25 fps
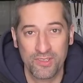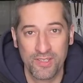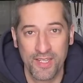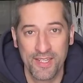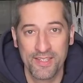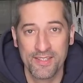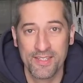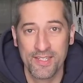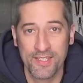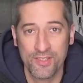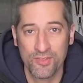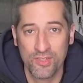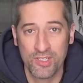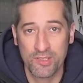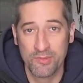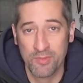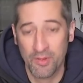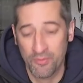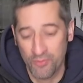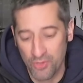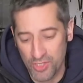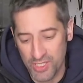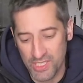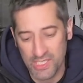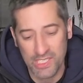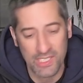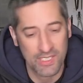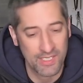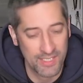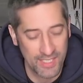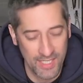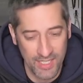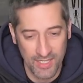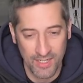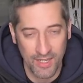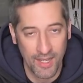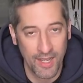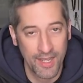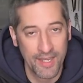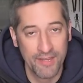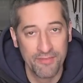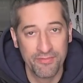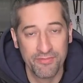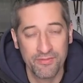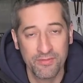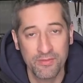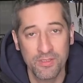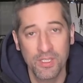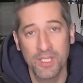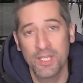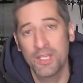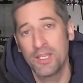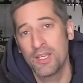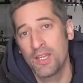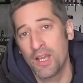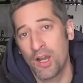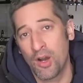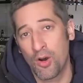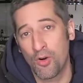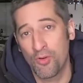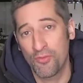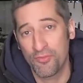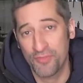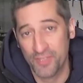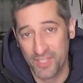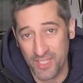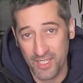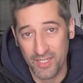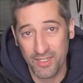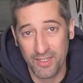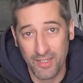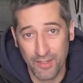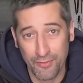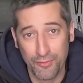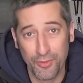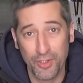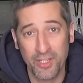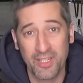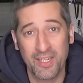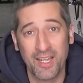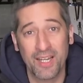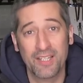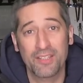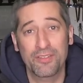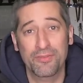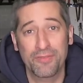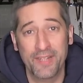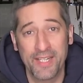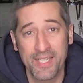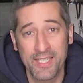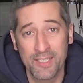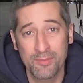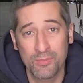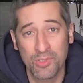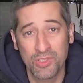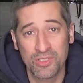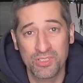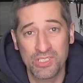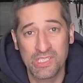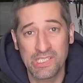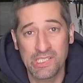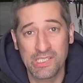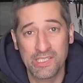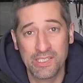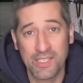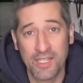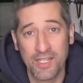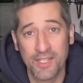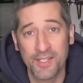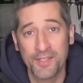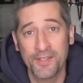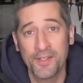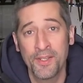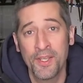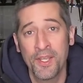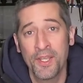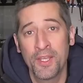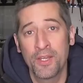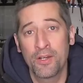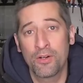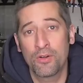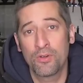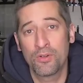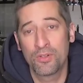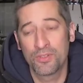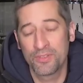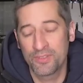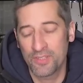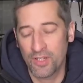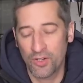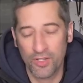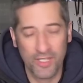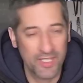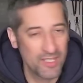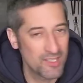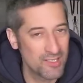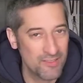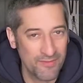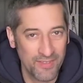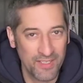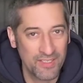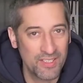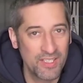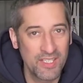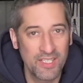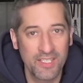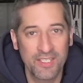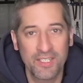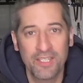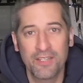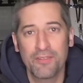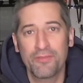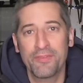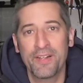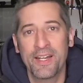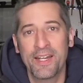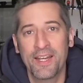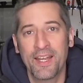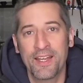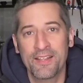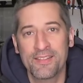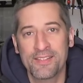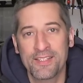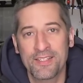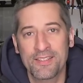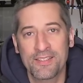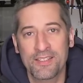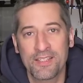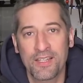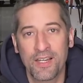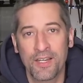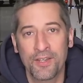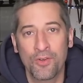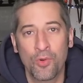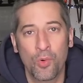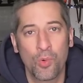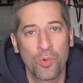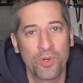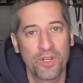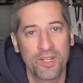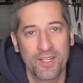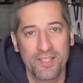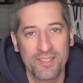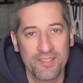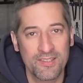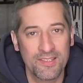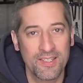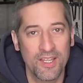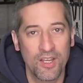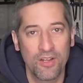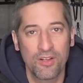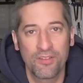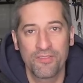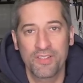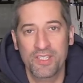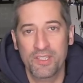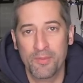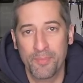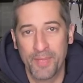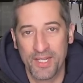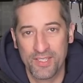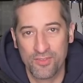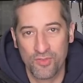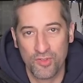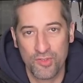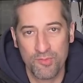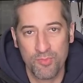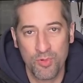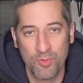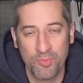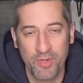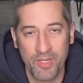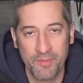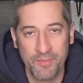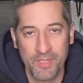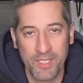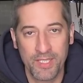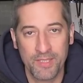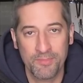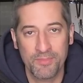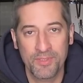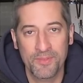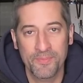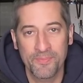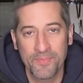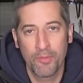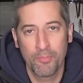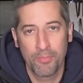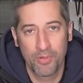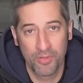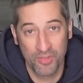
Das heißt also, dass man wirklich jeden Reifen auf jede dafür gedachte Felge montieren kann und auch jedes Ventil in jede Felge einsetzen kann, ohne dass es da irgendwelche Passungsprobleme gibt.